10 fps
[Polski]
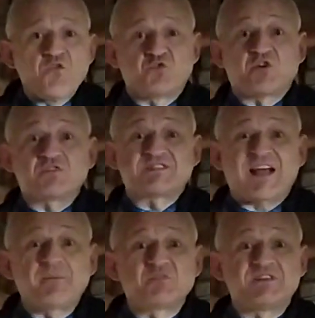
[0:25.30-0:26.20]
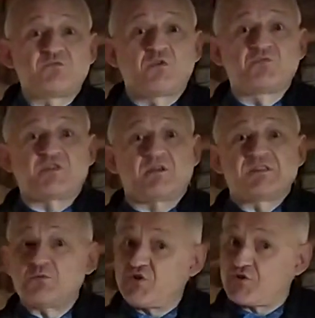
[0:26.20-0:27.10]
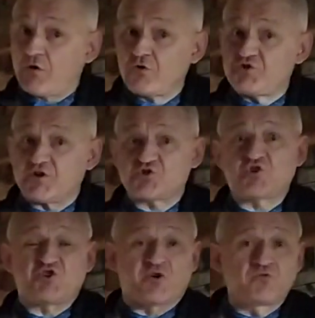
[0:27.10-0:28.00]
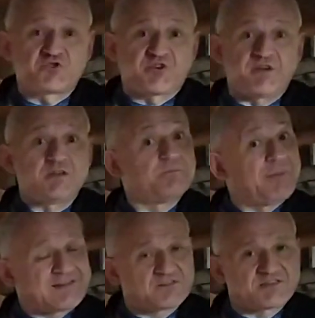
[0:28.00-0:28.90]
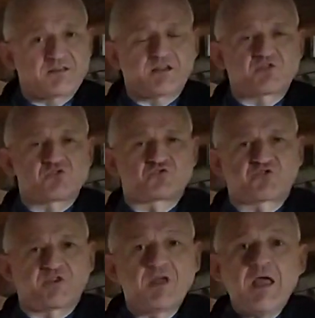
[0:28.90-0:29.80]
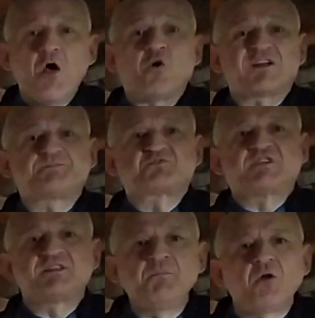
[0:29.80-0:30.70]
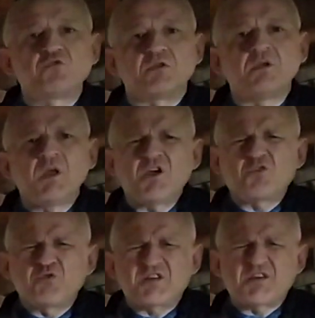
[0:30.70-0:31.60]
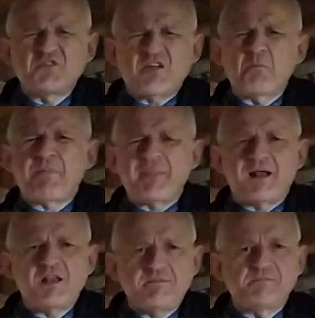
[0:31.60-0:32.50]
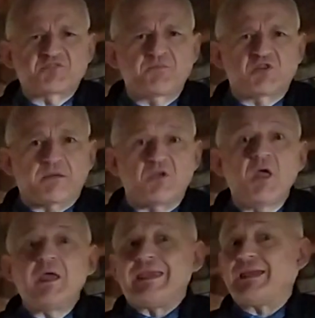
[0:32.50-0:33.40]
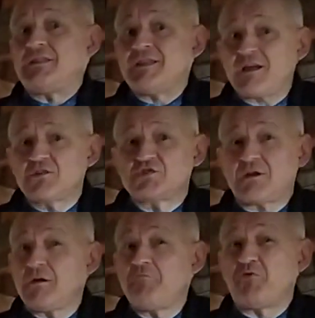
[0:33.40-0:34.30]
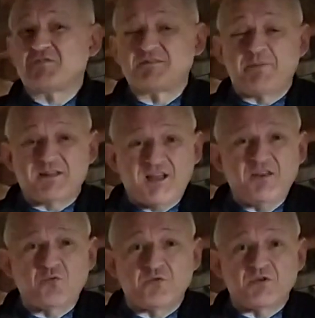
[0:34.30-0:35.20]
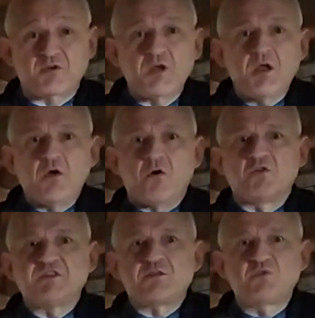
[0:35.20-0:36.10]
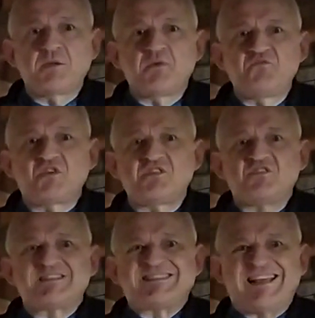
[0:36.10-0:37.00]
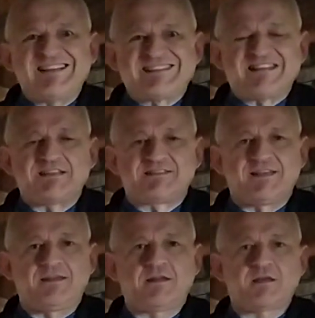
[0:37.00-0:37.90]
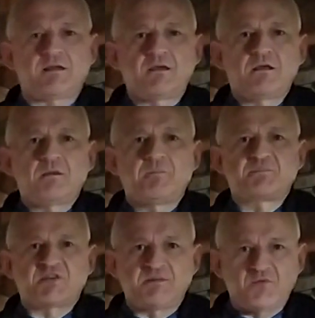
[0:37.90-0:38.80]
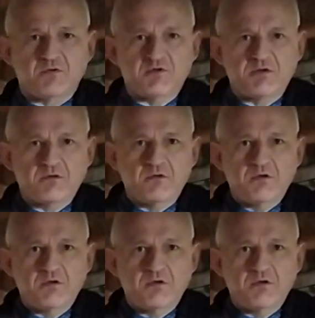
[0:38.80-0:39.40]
Wśród tego skarbu znajdują się, znajduje się odzież, książki, bardzo cenne książki oraz przedmioty, które się wydają banalnymi przedmiotami, jednakże po zbadaniu ich odnajdujemy w nich sensacyjne przedmioty.